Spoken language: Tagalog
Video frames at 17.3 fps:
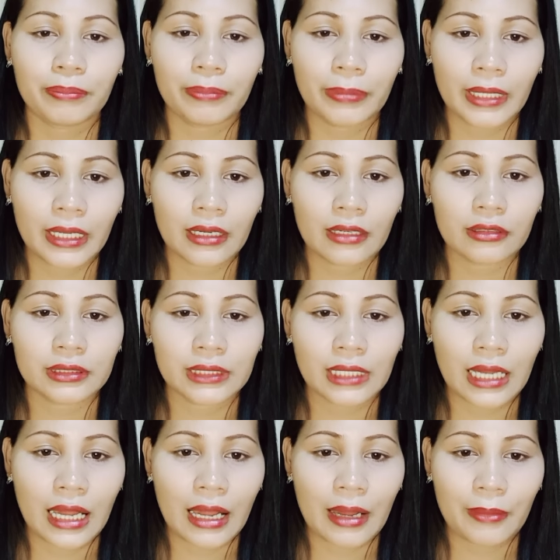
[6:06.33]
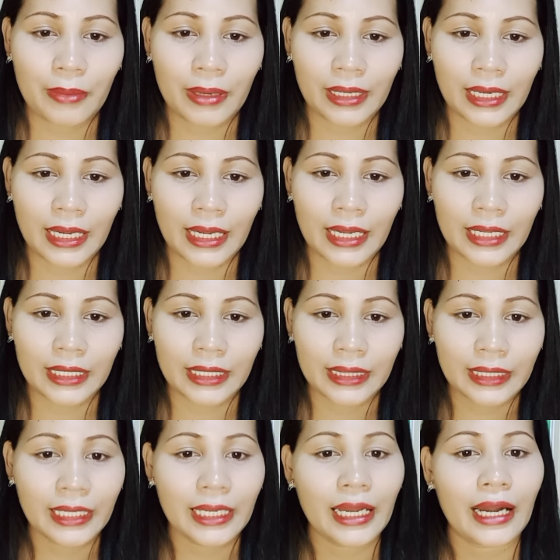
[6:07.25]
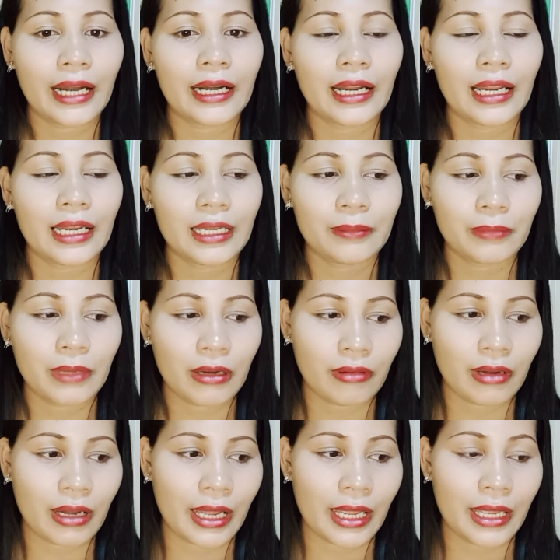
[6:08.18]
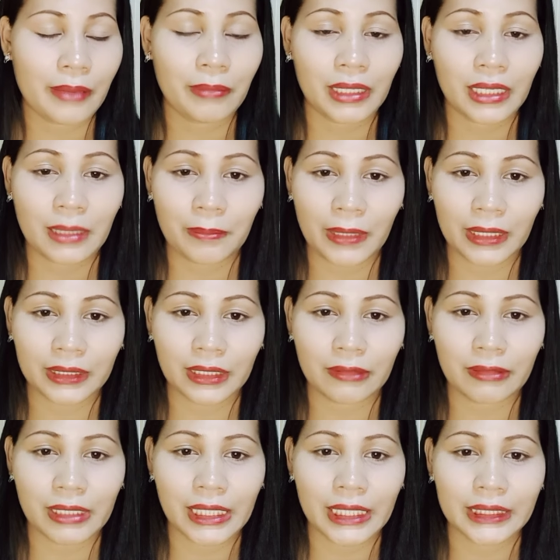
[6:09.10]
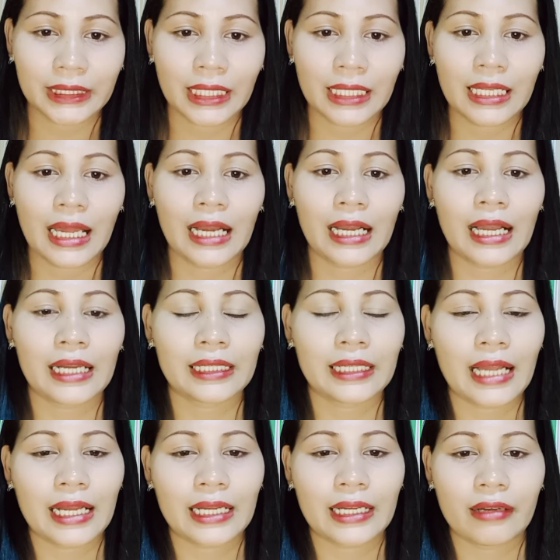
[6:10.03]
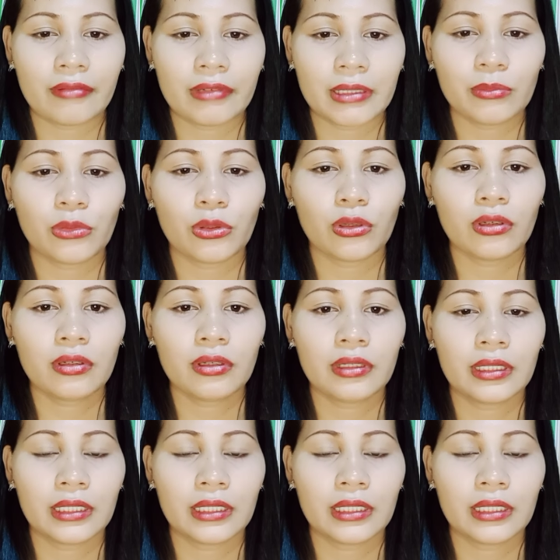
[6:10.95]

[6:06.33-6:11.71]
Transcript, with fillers: Pero sa mga LDR, halimbawa ay makipagtawagan ka lang, ang gagawin mo,